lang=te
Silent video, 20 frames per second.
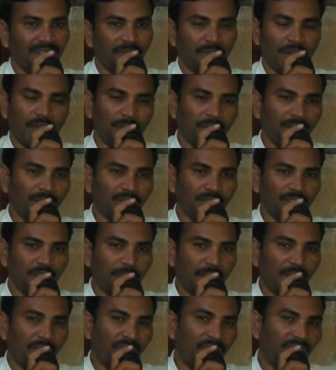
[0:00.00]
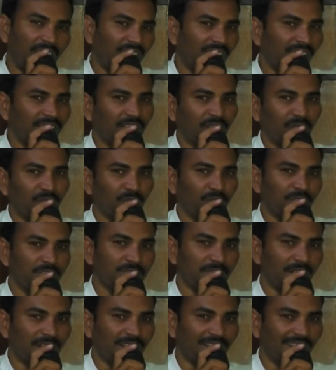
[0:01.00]
మామూలుగా ఉన్నప్పుడు ఎవరైనా దేవుని
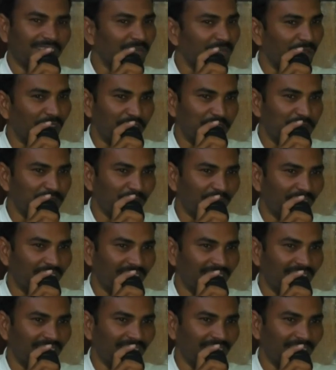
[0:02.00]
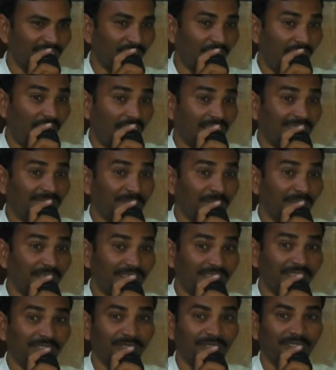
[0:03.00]
గురించి మాట్లాడితే మర్చిపోం కదండి అదొక
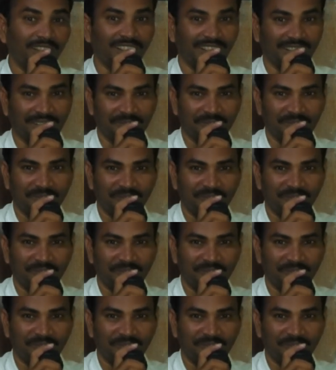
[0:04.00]
ఆత్మీయత కింద ఉంటుంది